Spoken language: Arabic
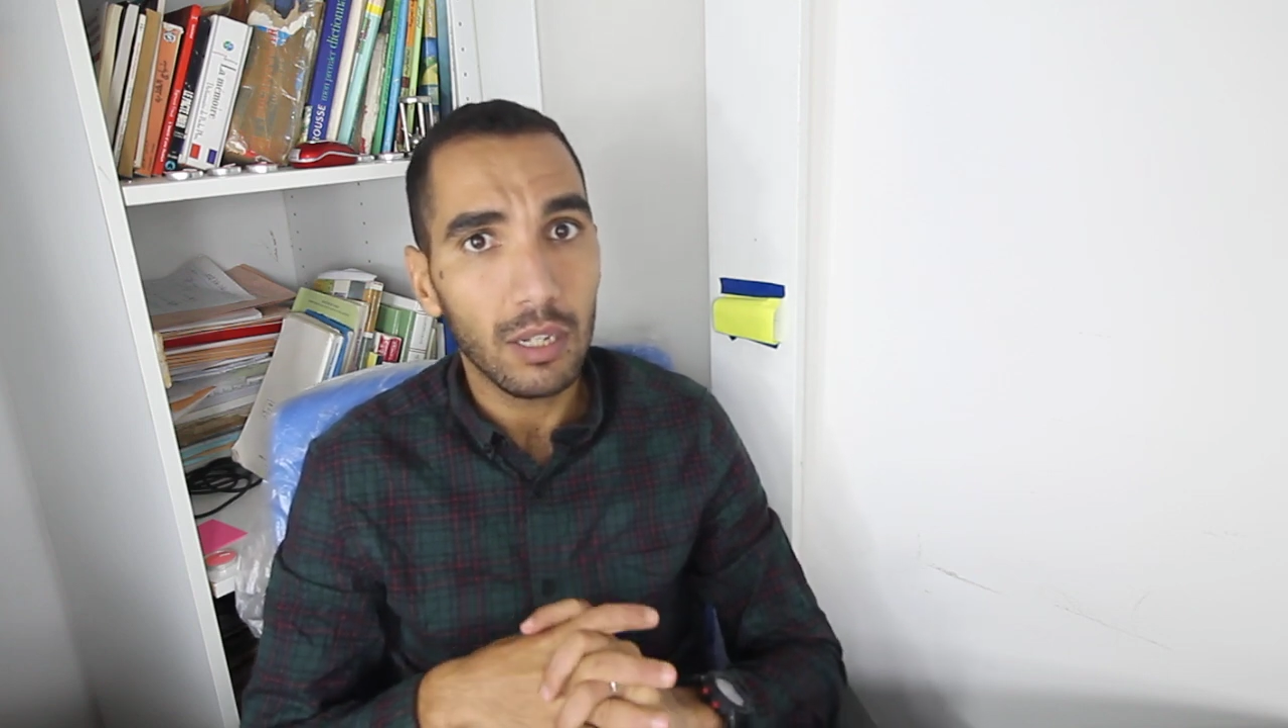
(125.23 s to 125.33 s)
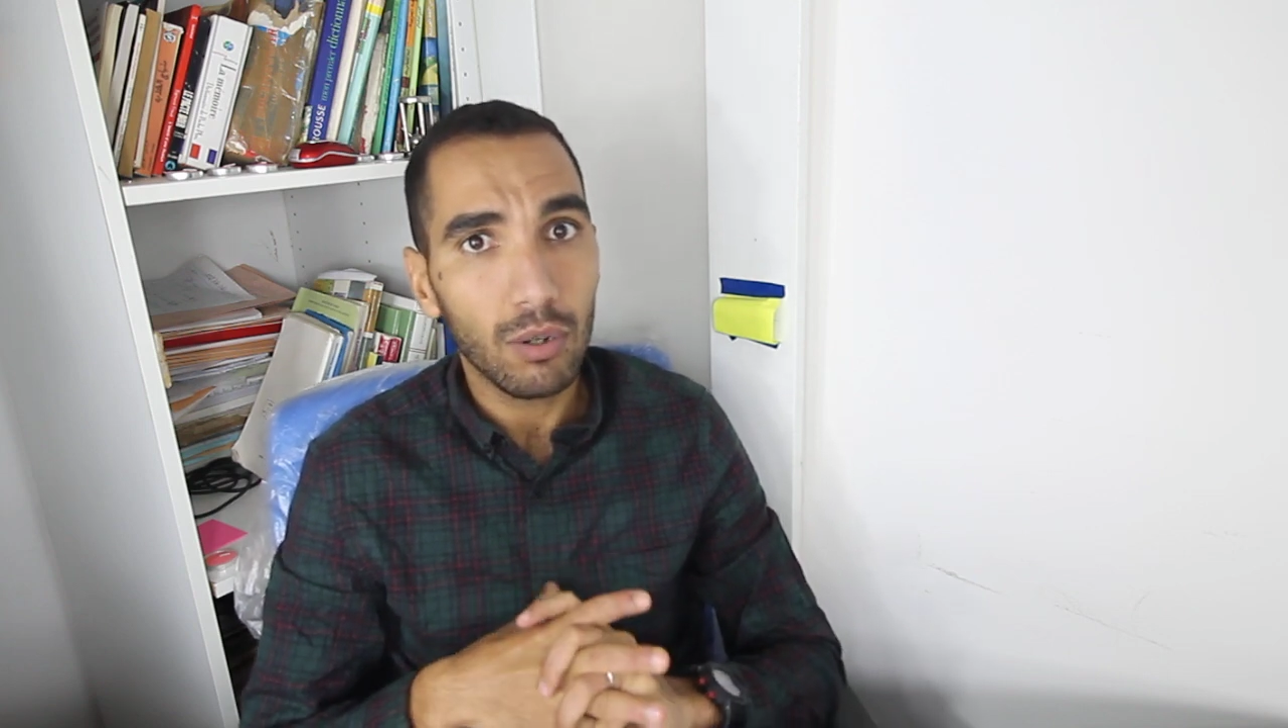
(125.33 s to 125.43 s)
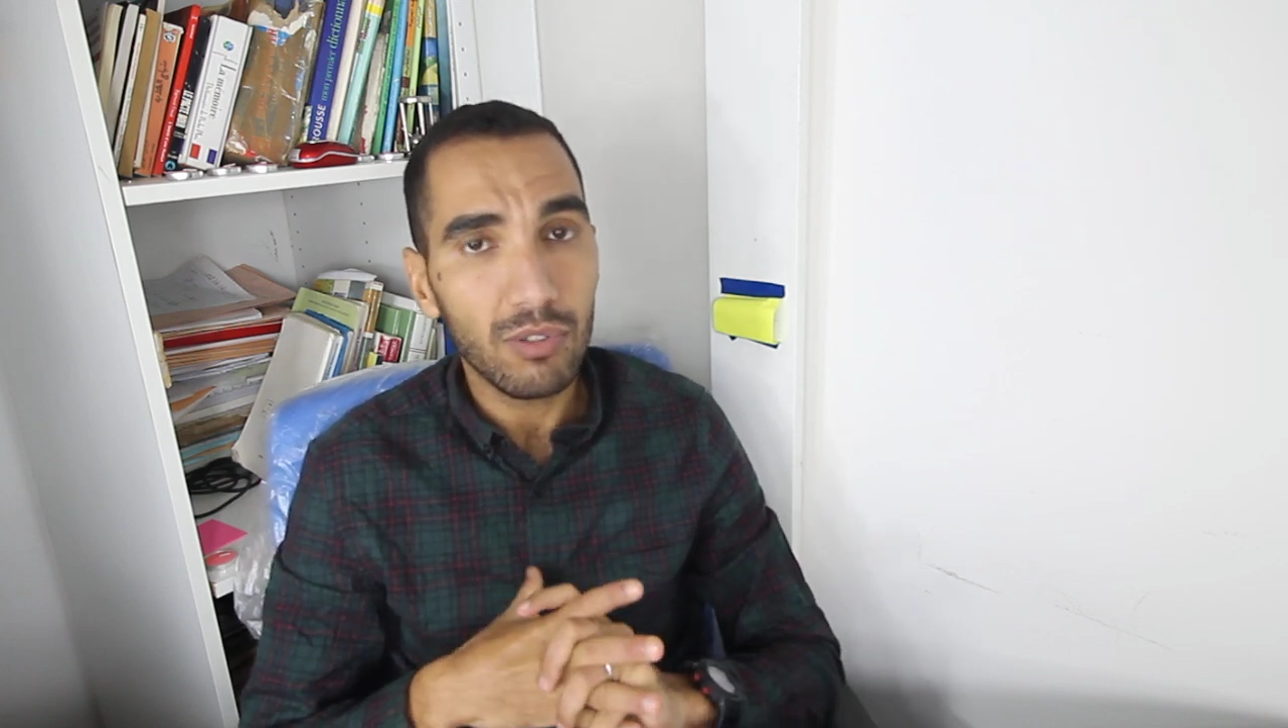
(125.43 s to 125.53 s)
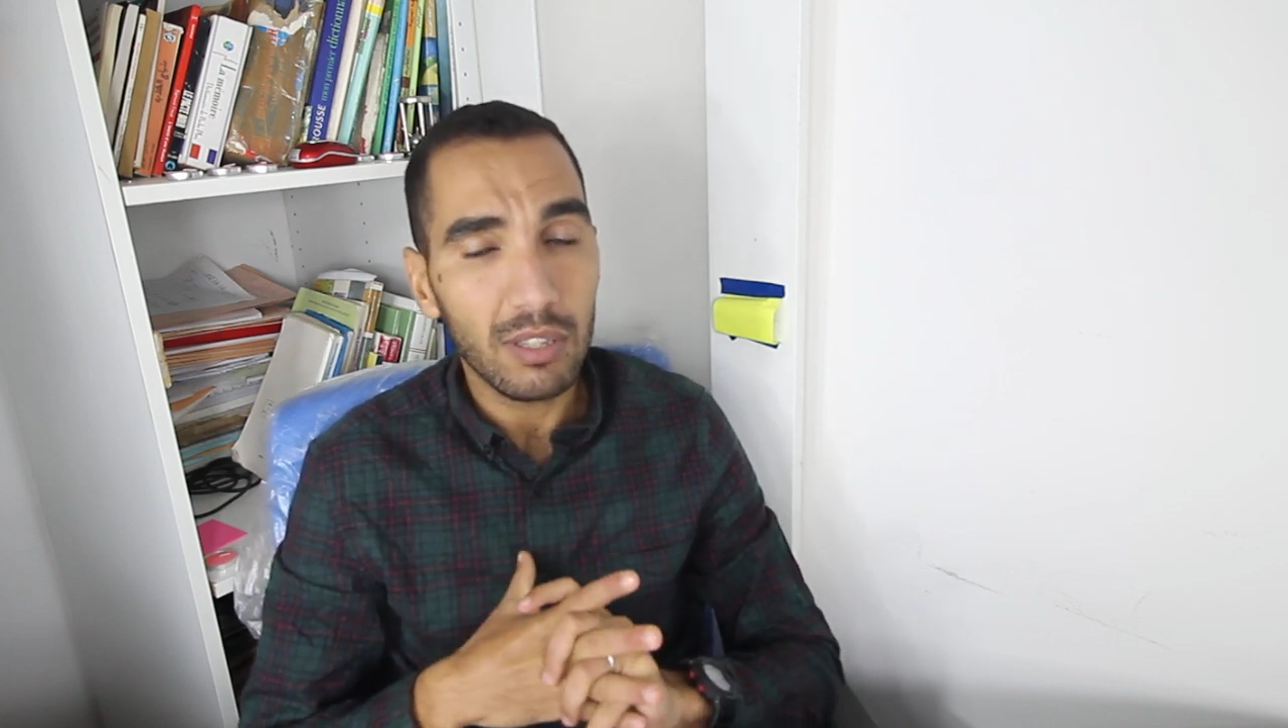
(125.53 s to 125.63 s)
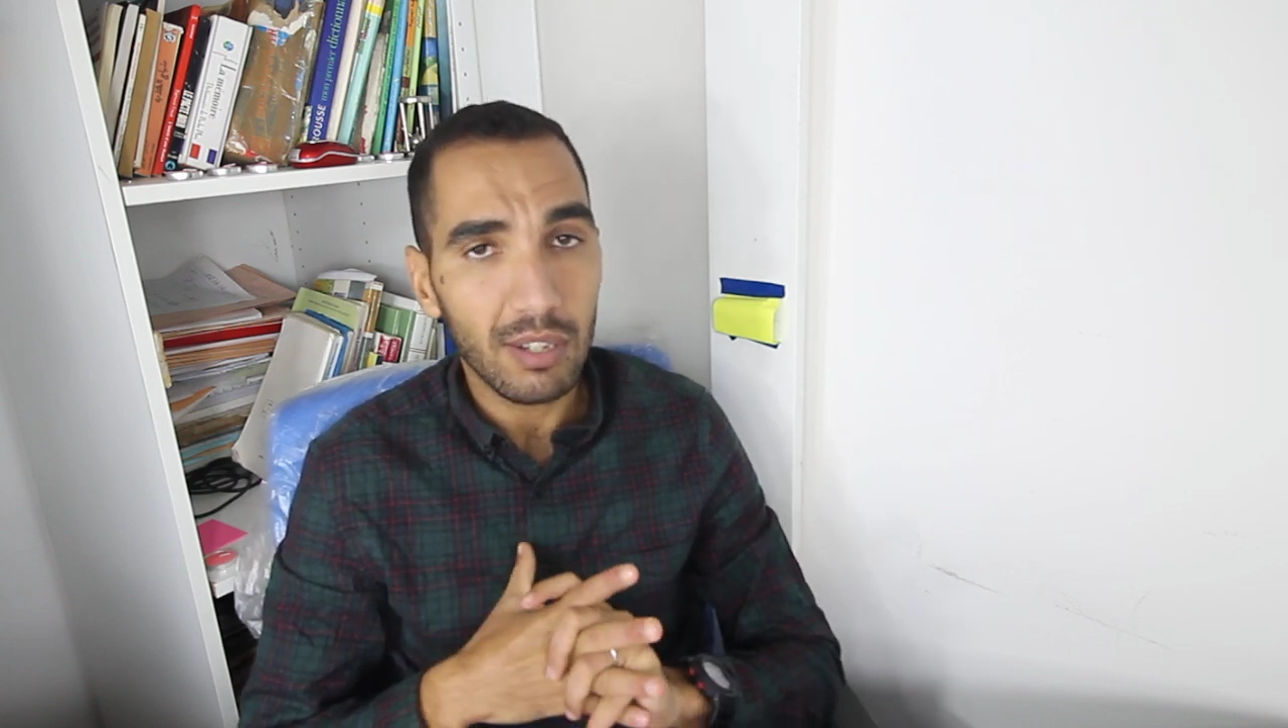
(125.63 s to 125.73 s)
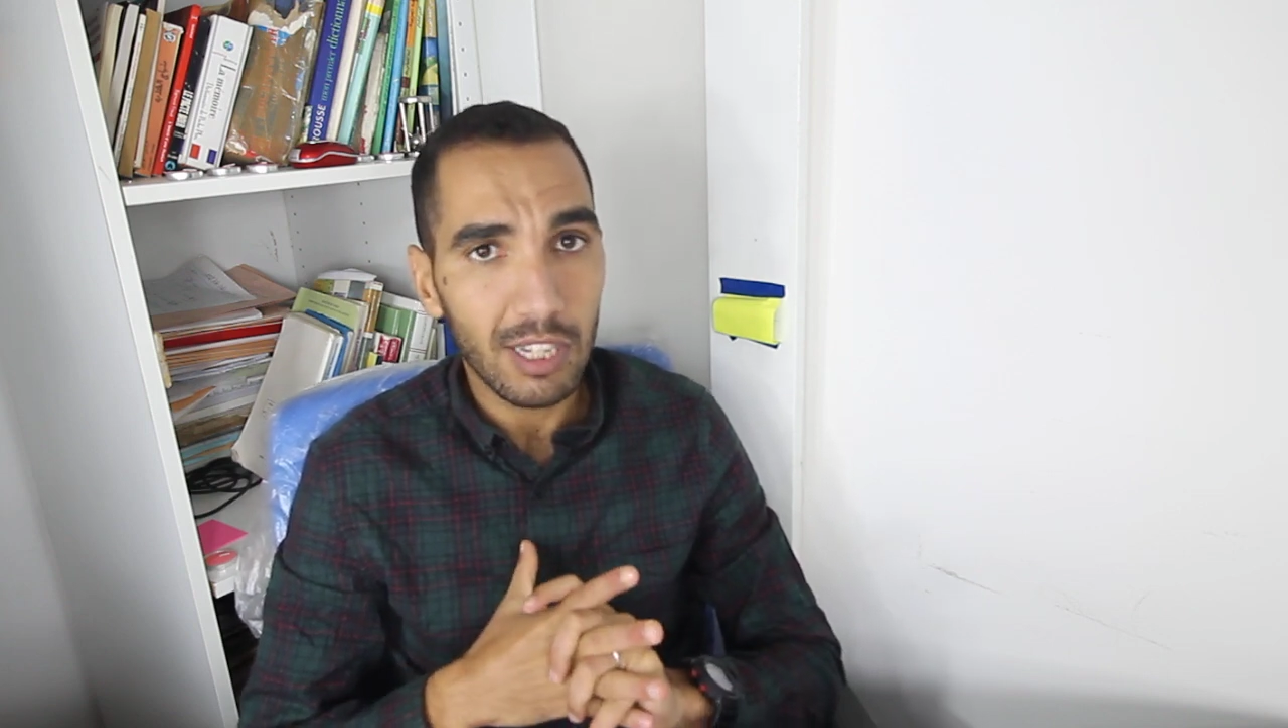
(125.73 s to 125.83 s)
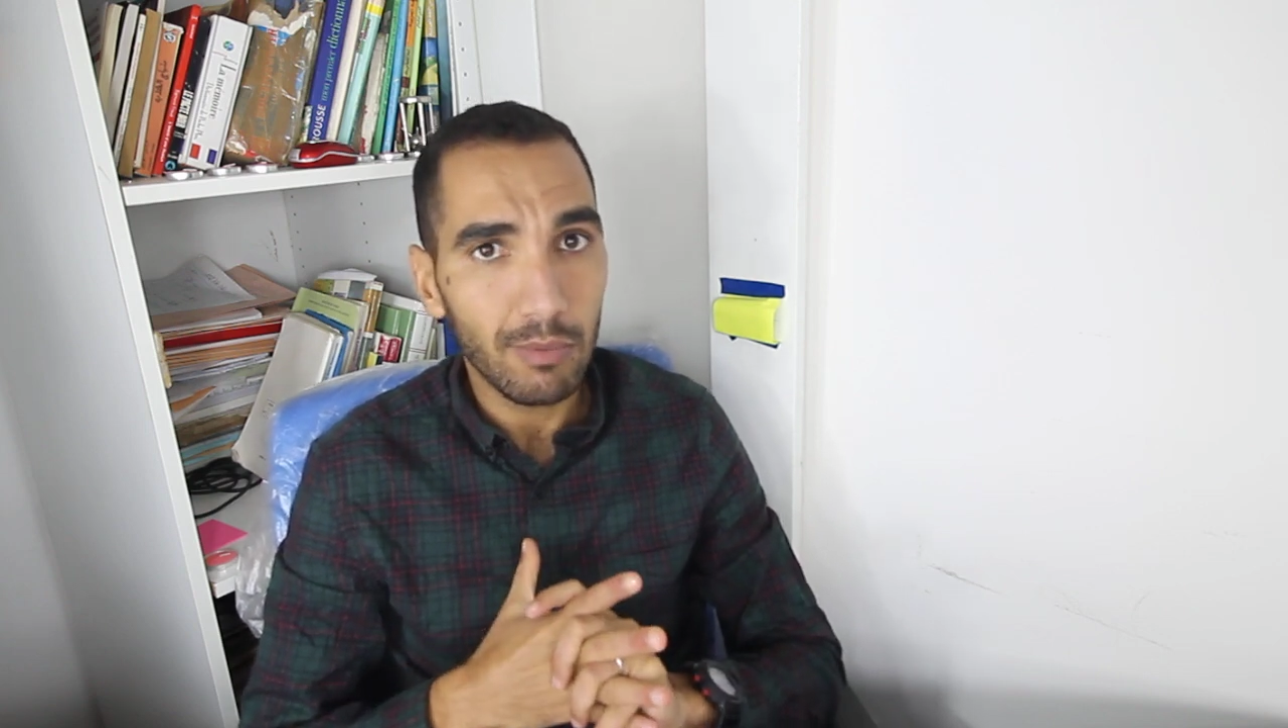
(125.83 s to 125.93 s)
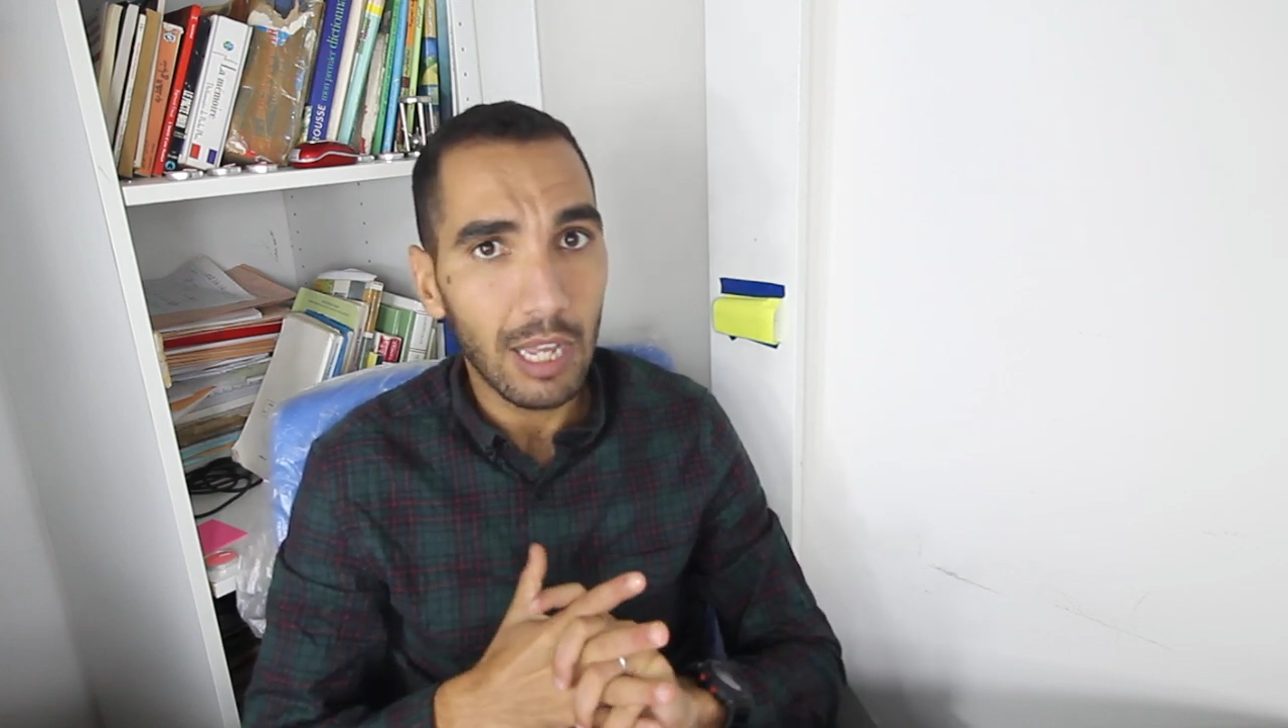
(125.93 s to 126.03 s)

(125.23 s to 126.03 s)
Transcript: خوتي الترتيب